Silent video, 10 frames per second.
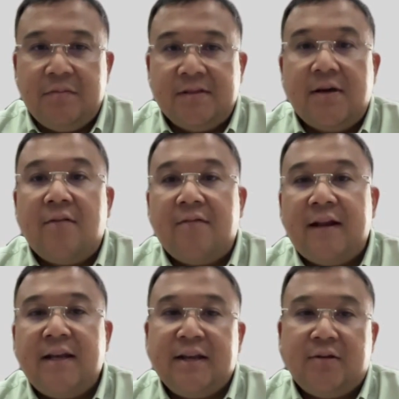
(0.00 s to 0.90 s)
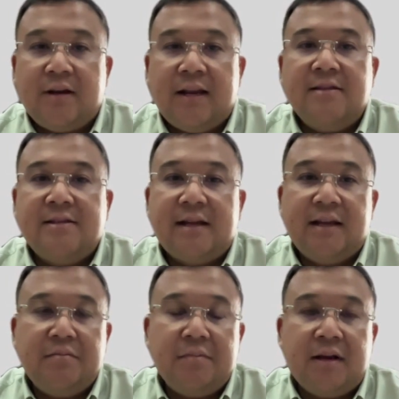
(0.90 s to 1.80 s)
juga bisa offline dan online
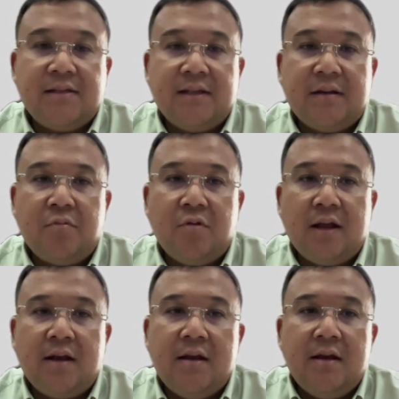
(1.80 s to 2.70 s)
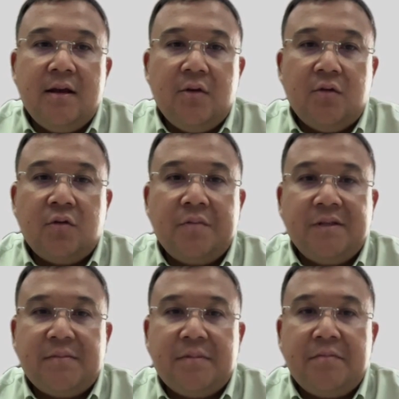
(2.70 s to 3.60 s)
saling berkesinambungan untuk
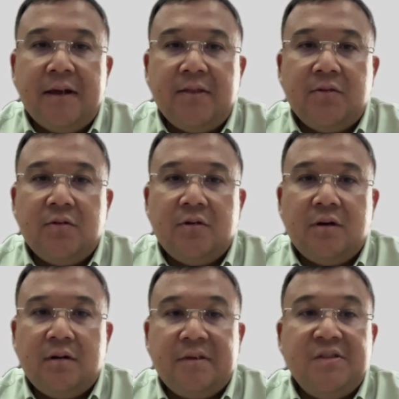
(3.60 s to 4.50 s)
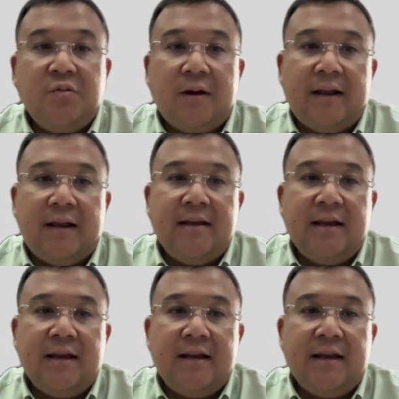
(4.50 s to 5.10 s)
bisa membantu eh, penjualan